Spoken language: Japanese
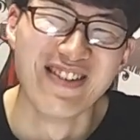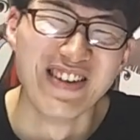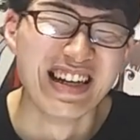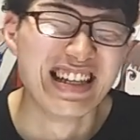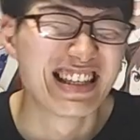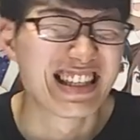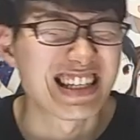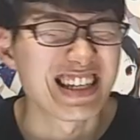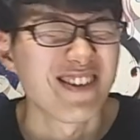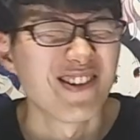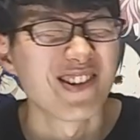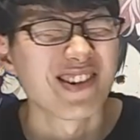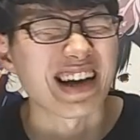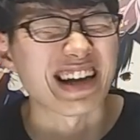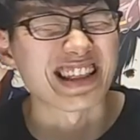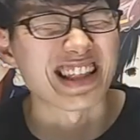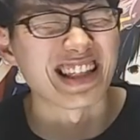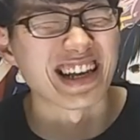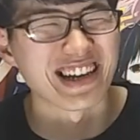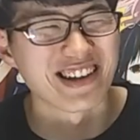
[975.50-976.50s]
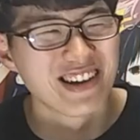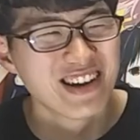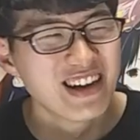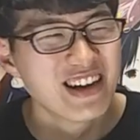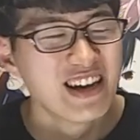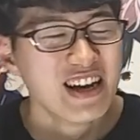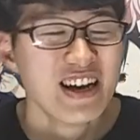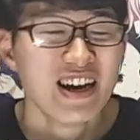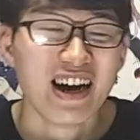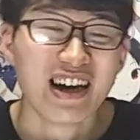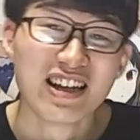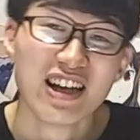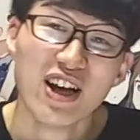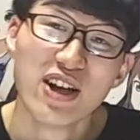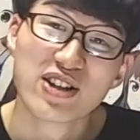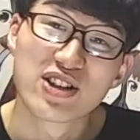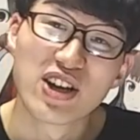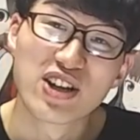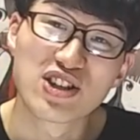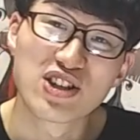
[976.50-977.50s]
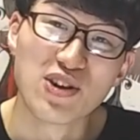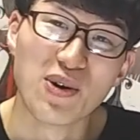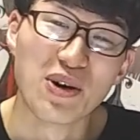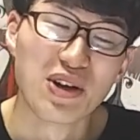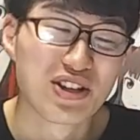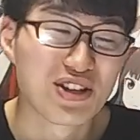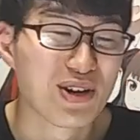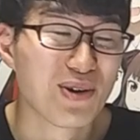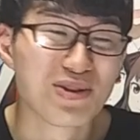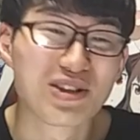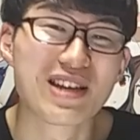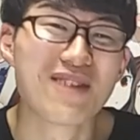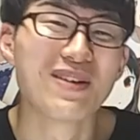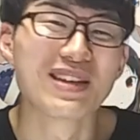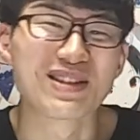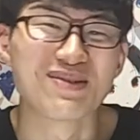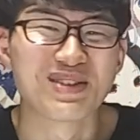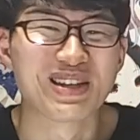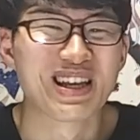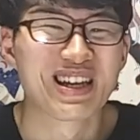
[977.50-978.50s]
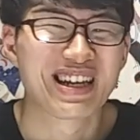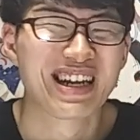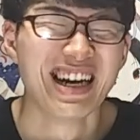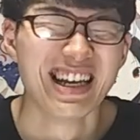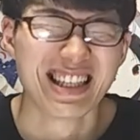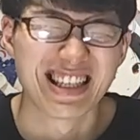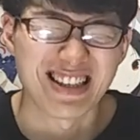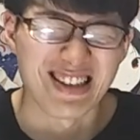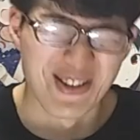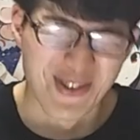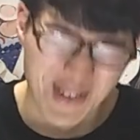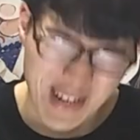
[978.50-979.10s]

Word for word: めっちゃおもろかったんだけど、サチ私が教えますみたいな感じで、